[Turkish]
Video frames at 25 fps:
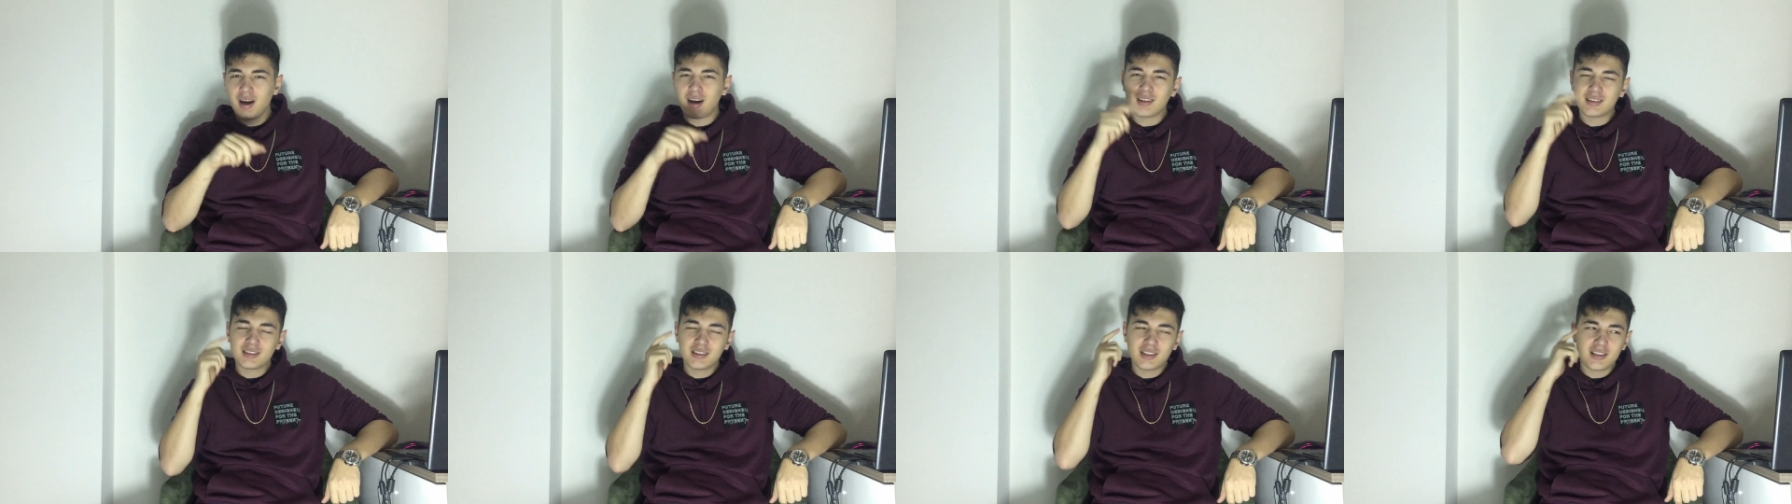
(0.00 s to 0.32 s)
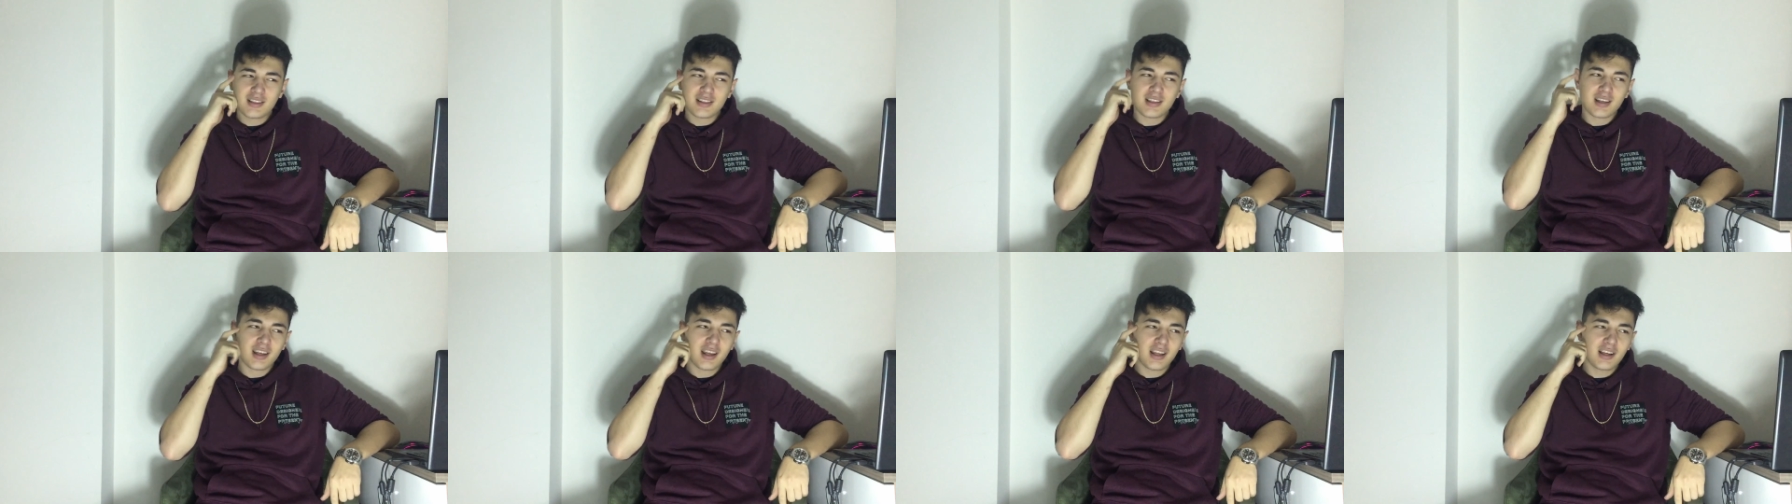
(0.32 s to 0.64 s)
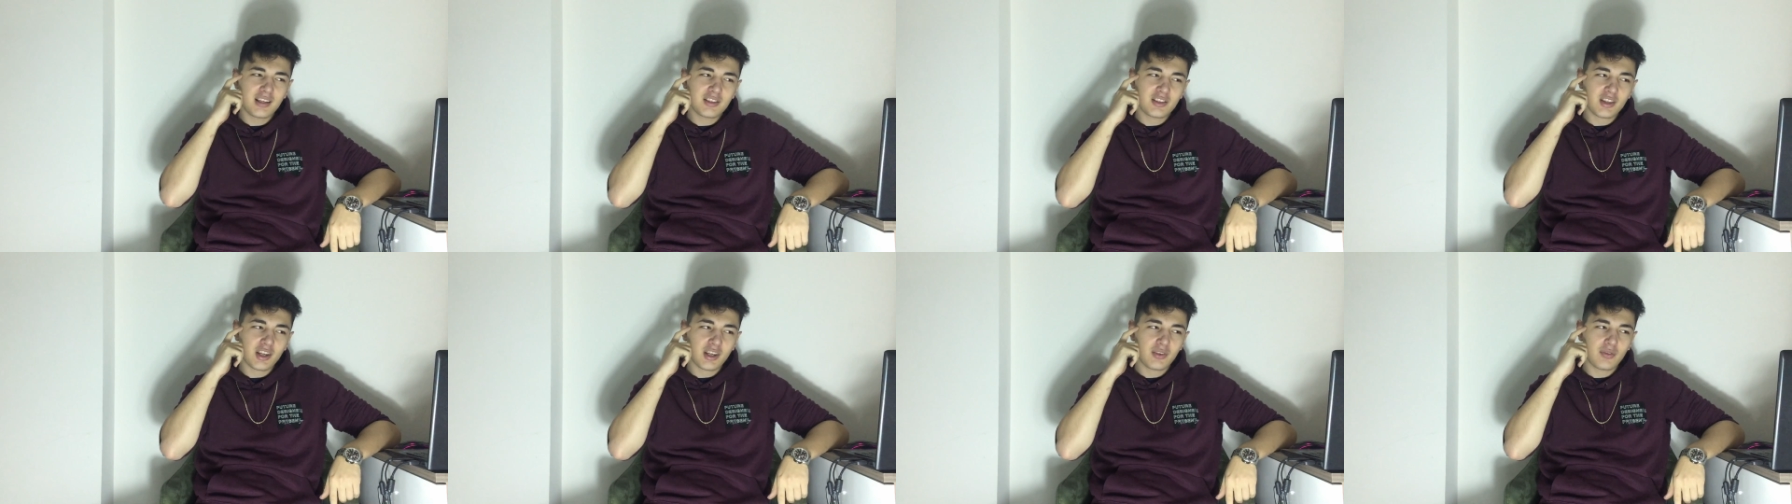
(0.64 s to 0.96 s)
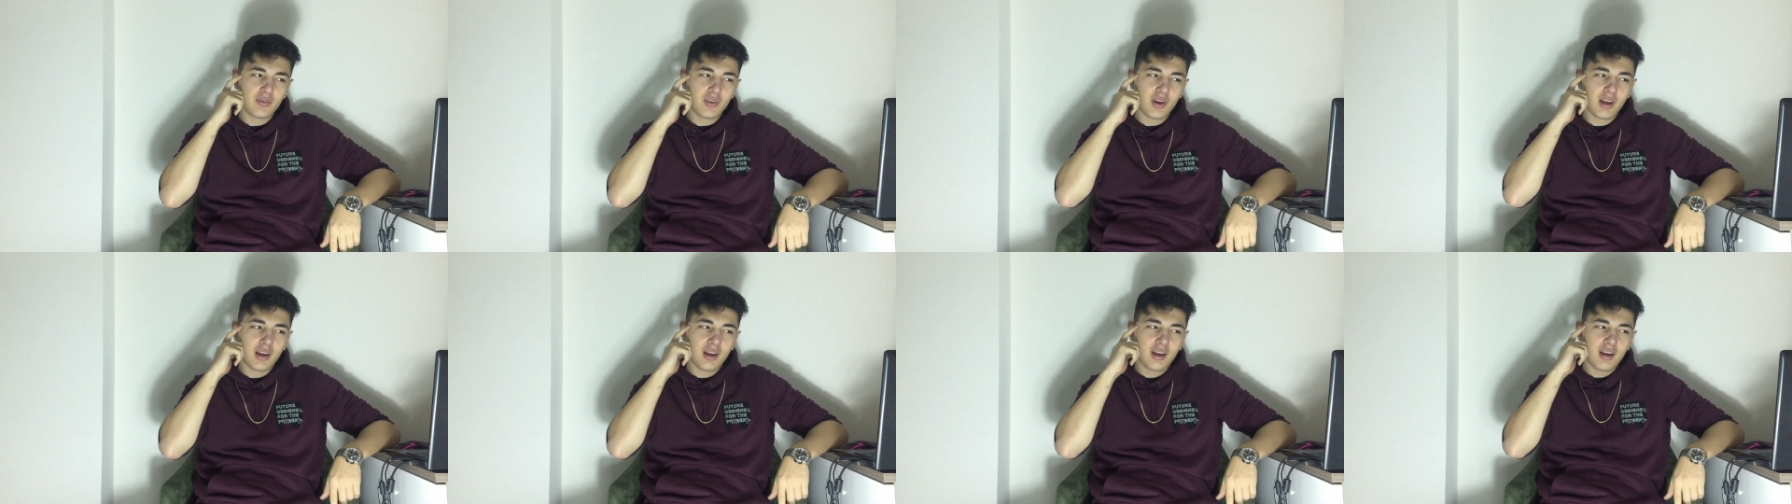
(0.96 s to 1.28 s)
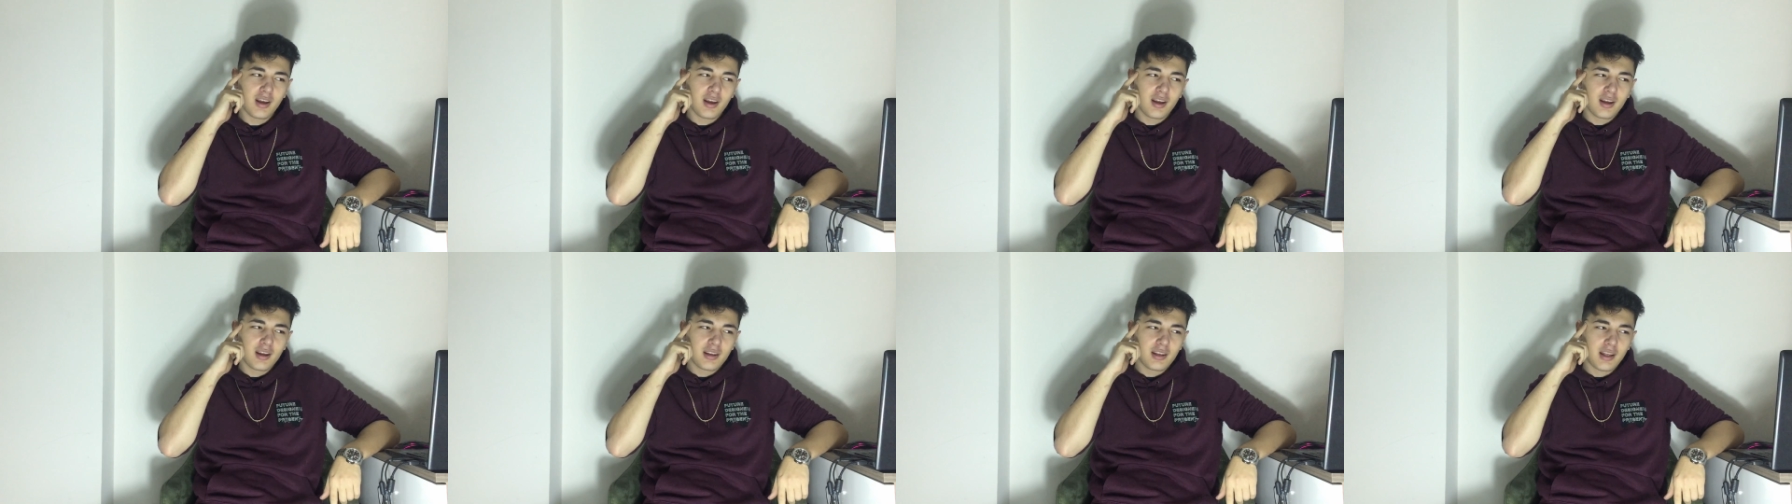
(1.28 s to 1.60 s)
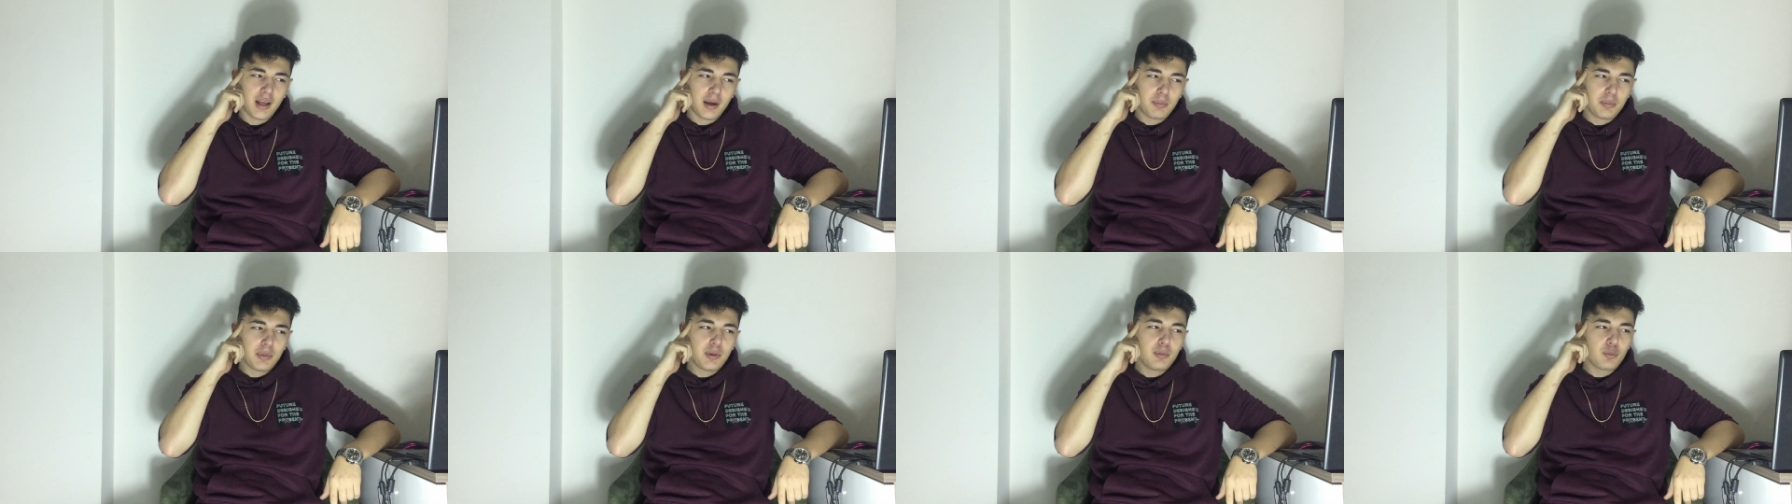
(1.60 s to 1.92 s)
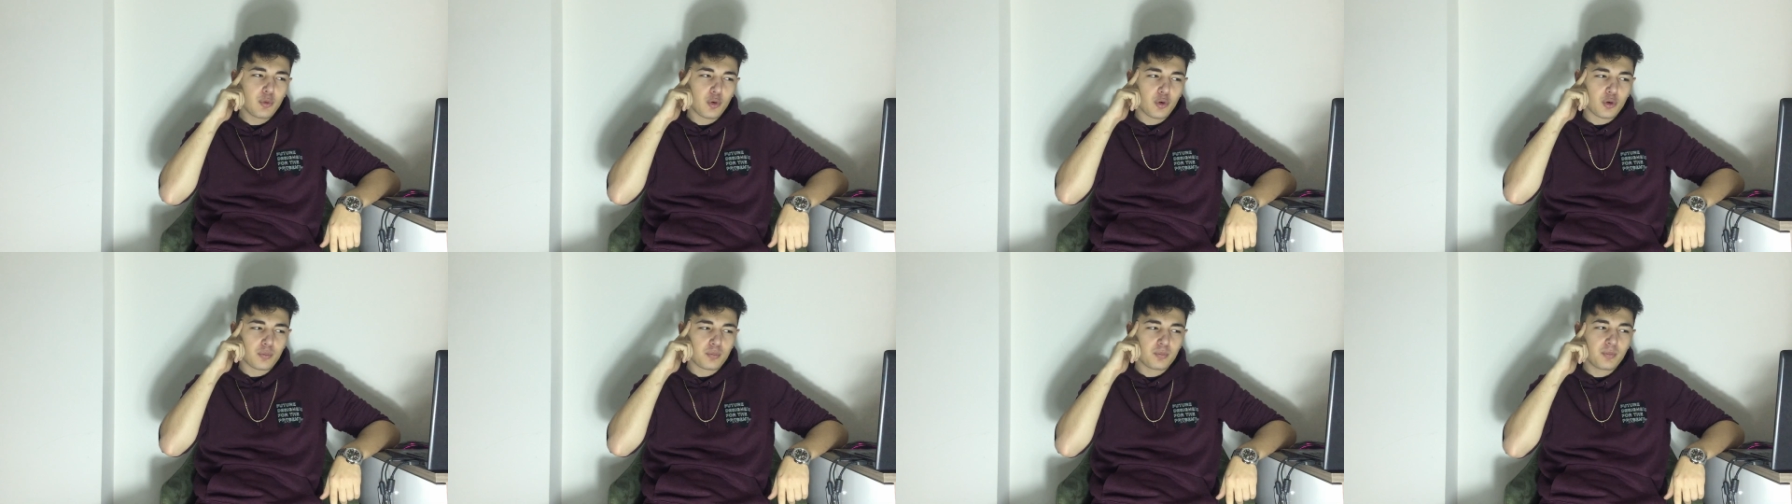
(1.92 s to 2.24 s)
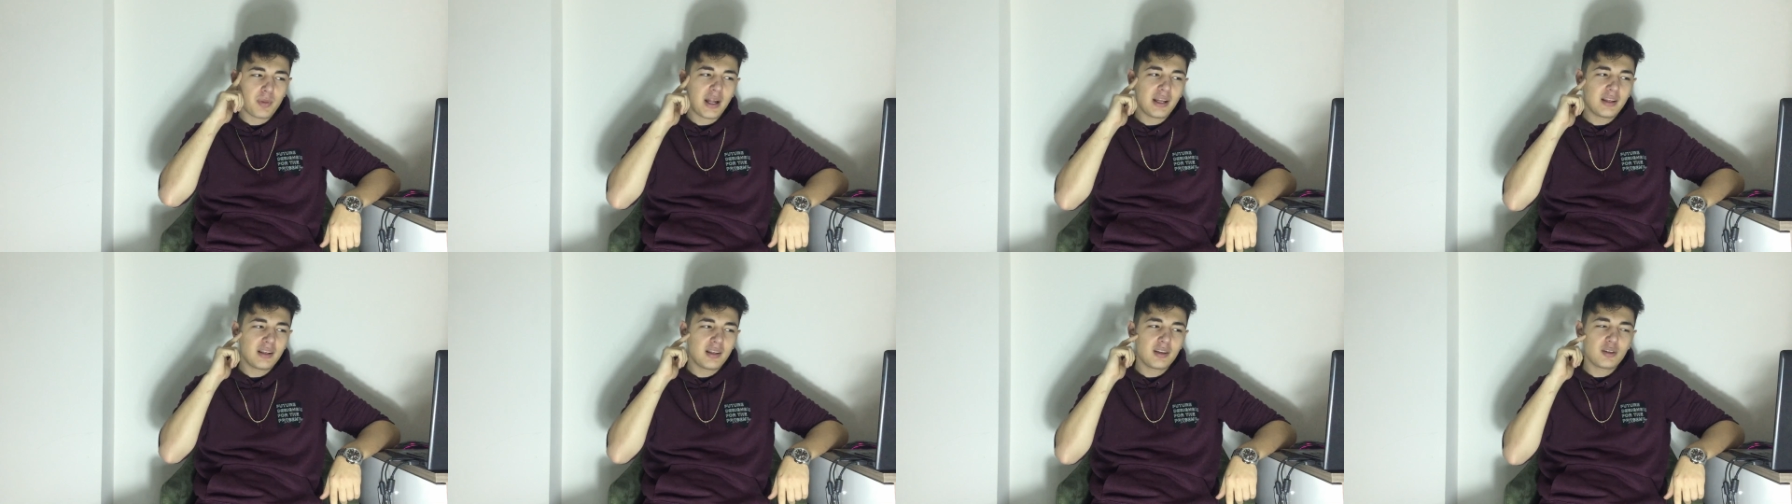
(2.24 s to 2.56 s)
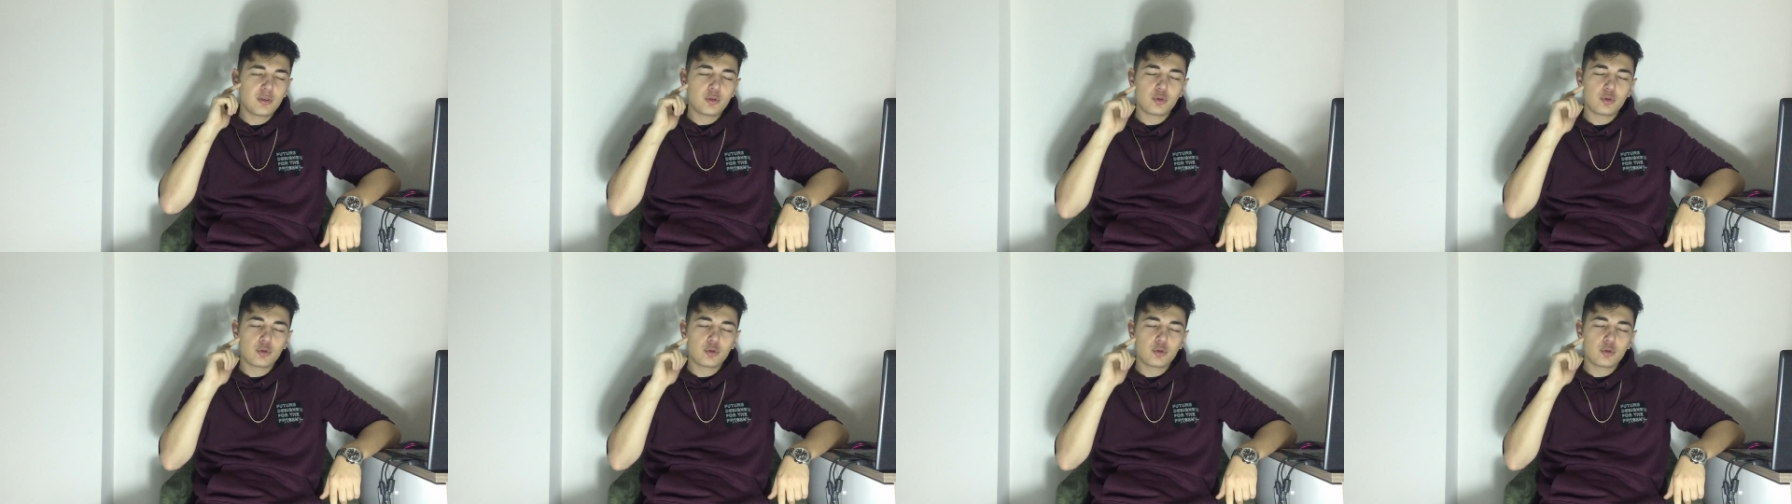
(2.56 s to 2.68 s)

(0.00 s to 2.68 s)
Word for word: aklınıza gelecek ve ya bilmiyorum ben